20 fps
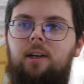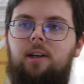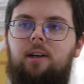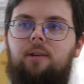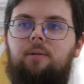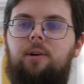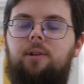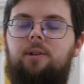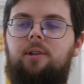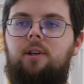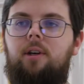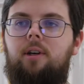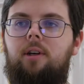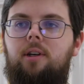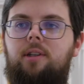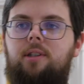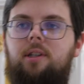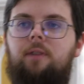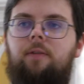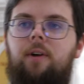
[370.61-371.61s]
вот, на
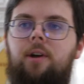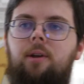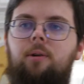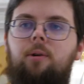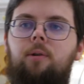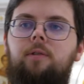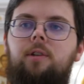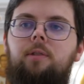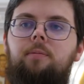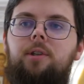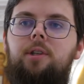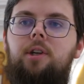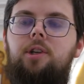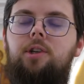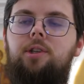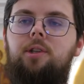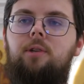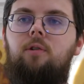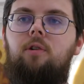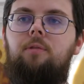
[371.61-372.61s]
основании какого-то
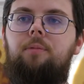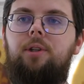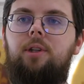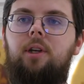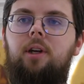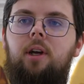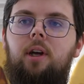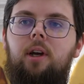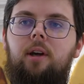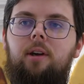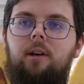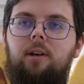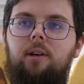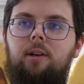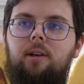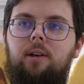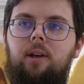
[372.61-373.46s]
мистического опыта э,